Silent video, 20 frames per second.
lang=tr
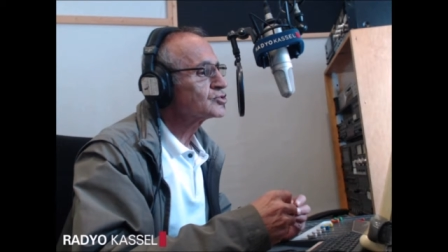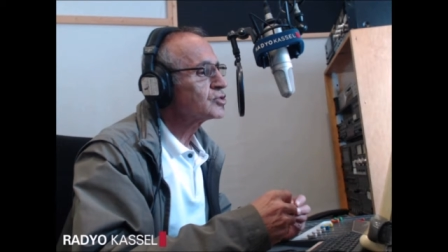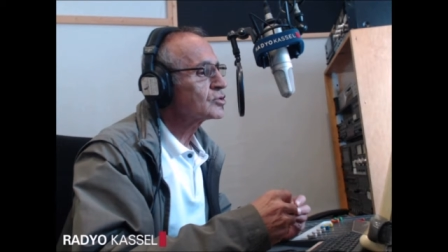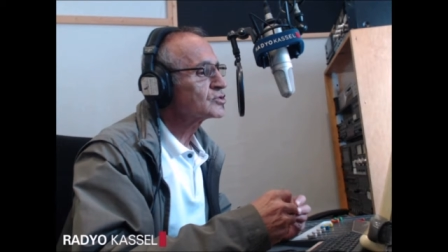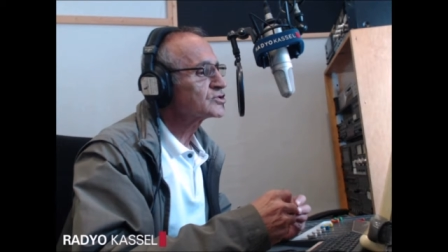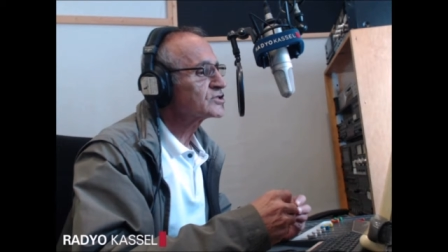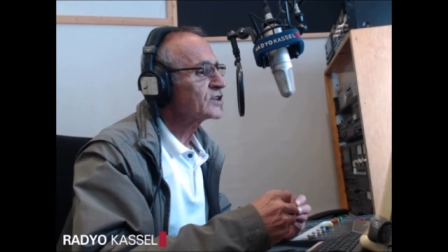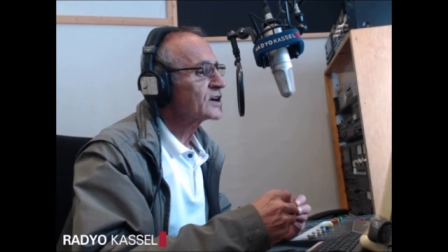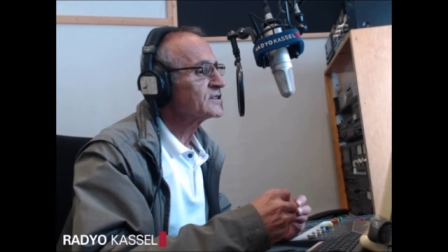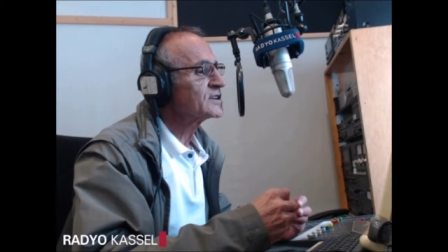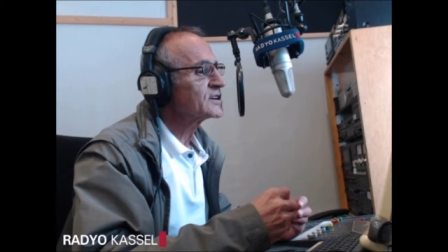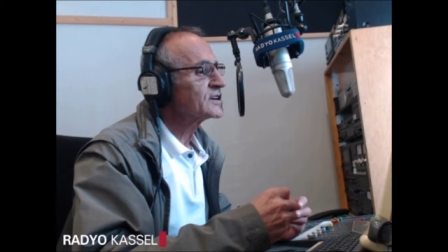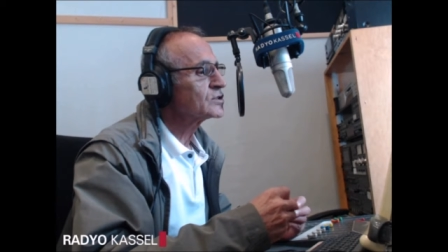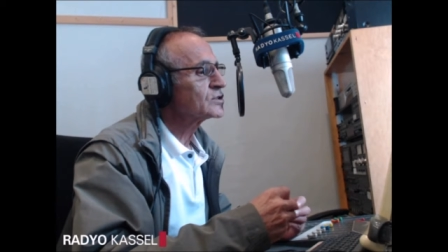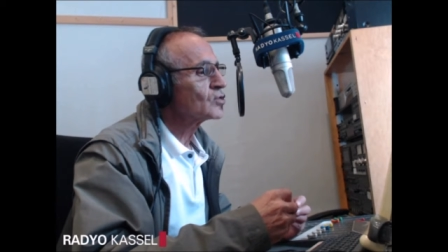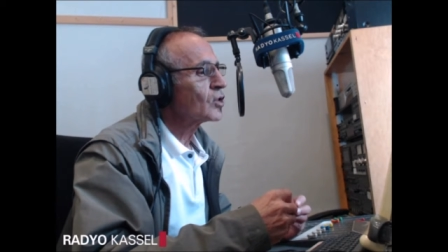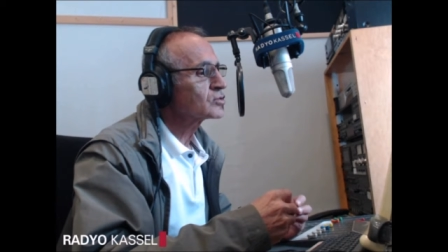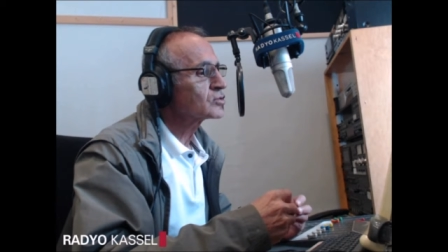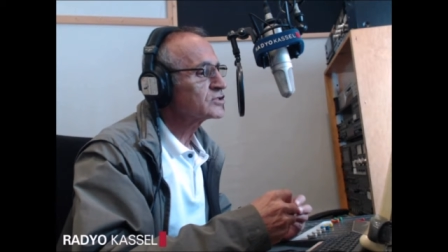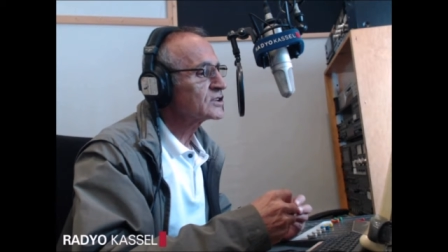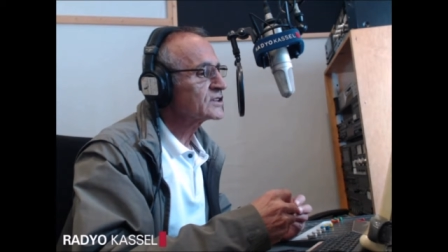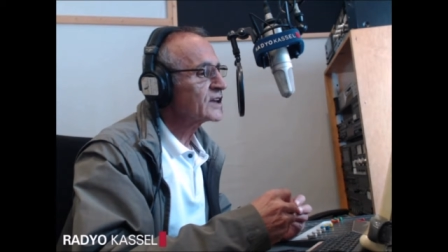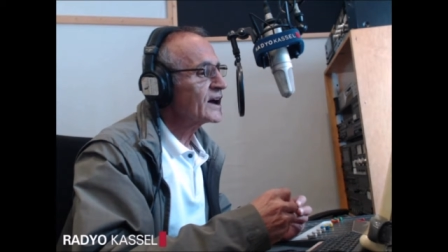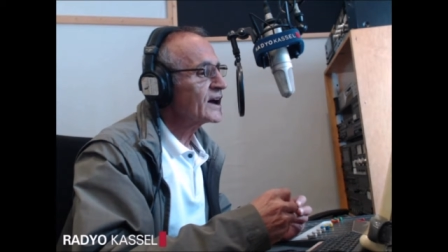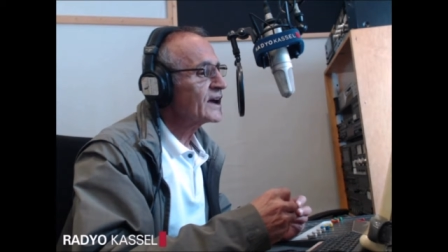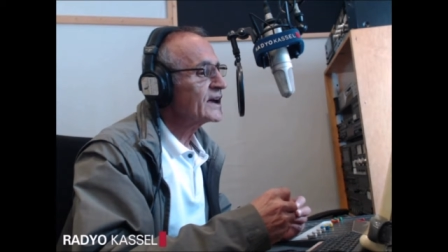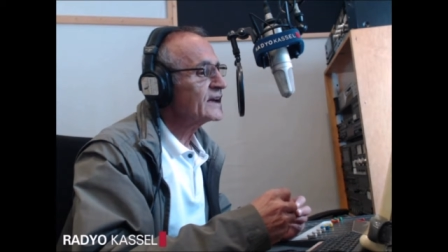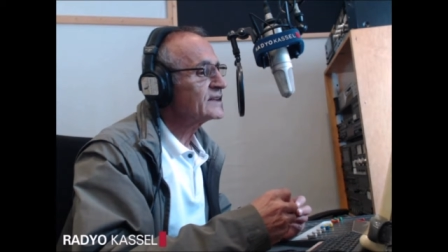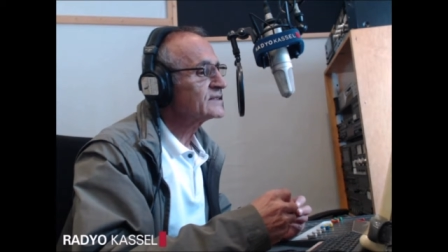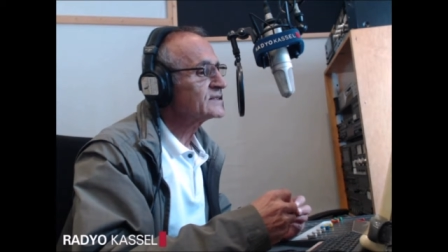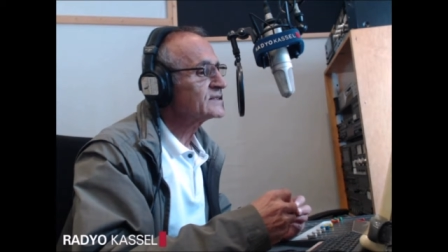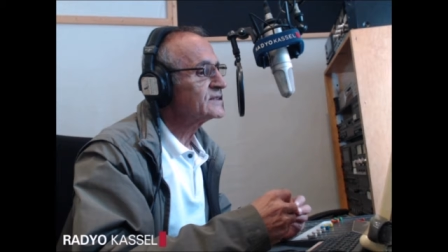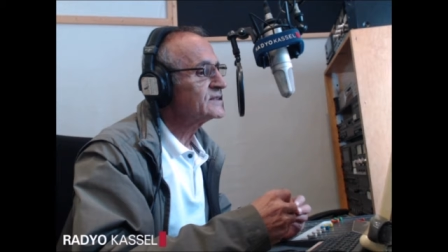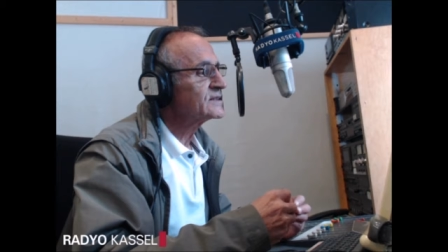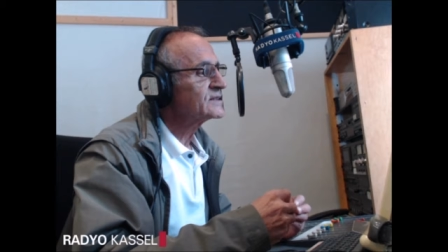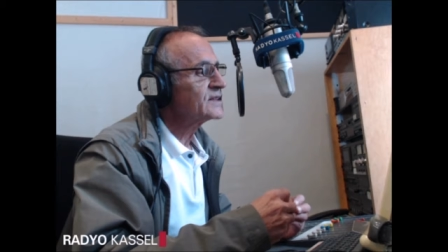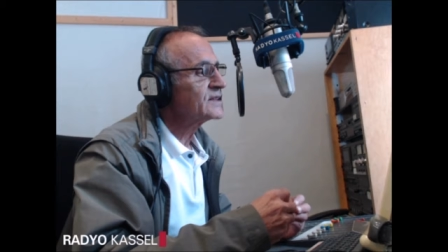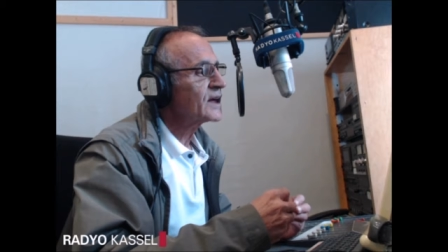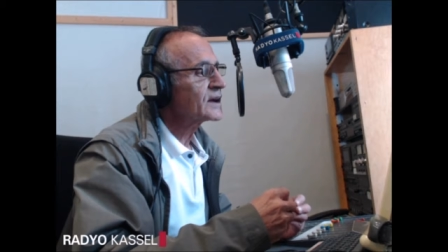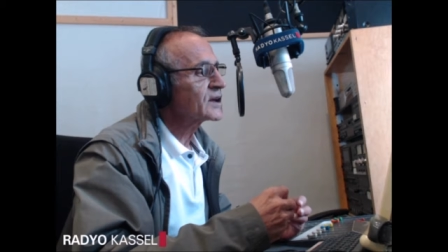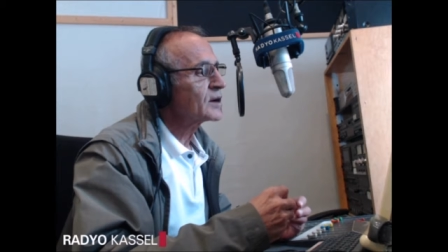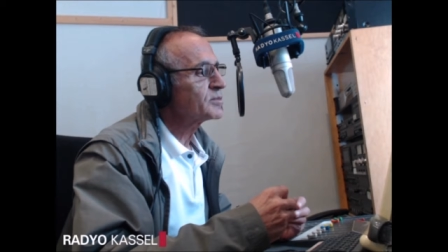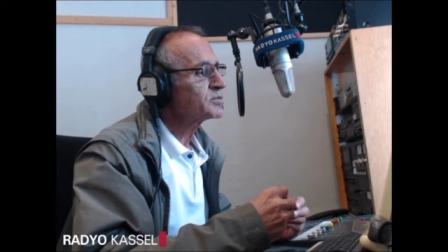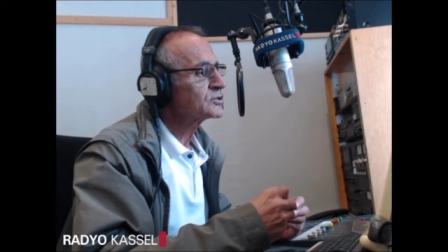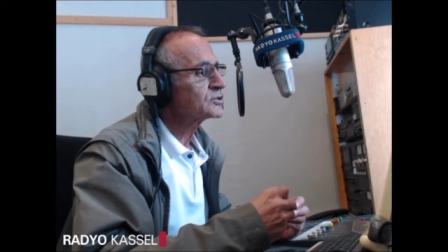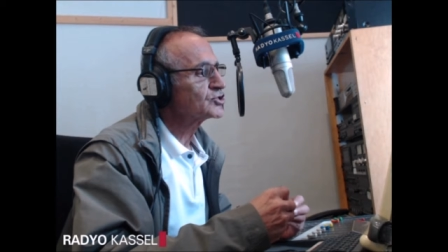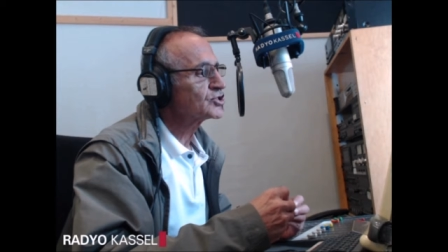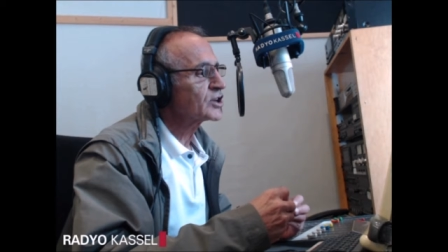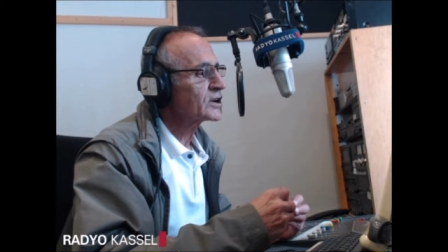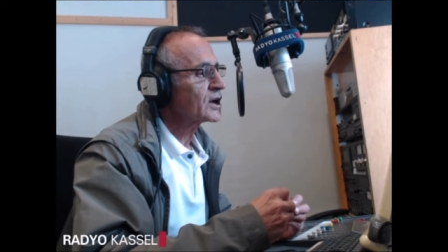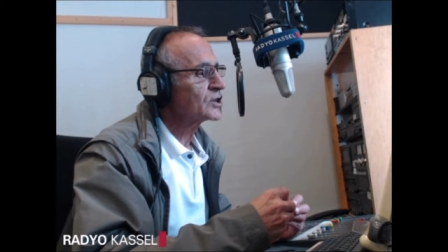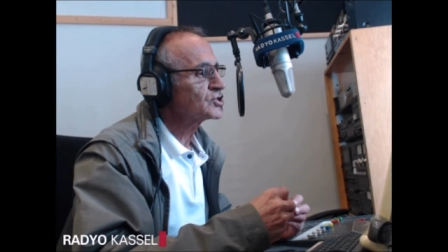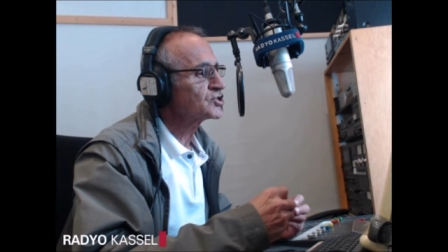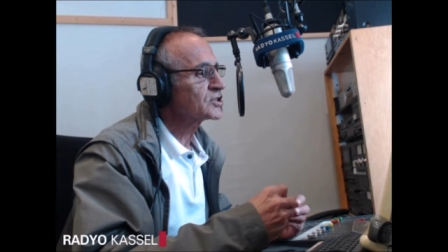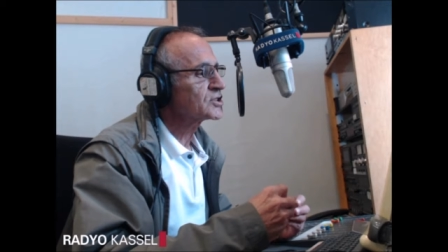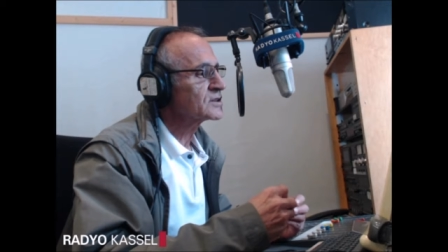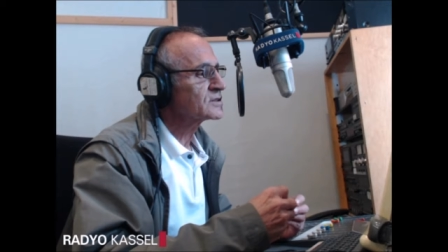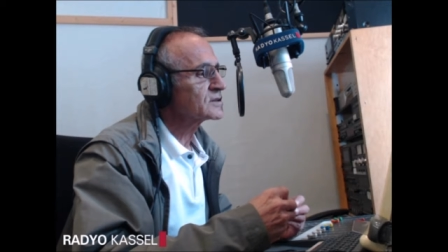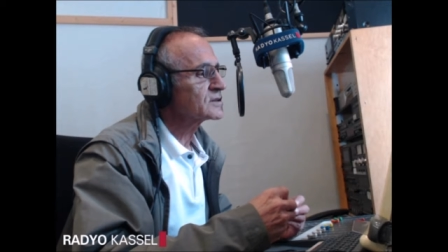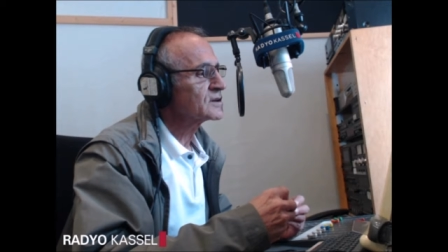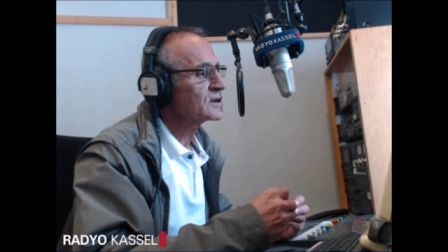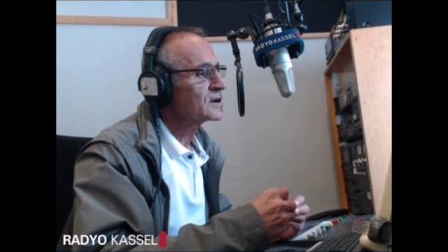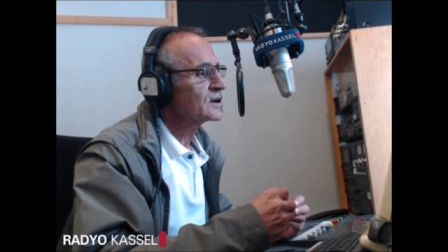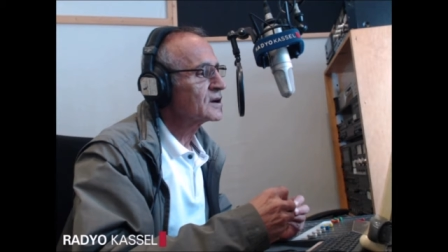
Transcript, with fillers: çok sayıdaki noktada etkinlikler yapılacağını açıkladı.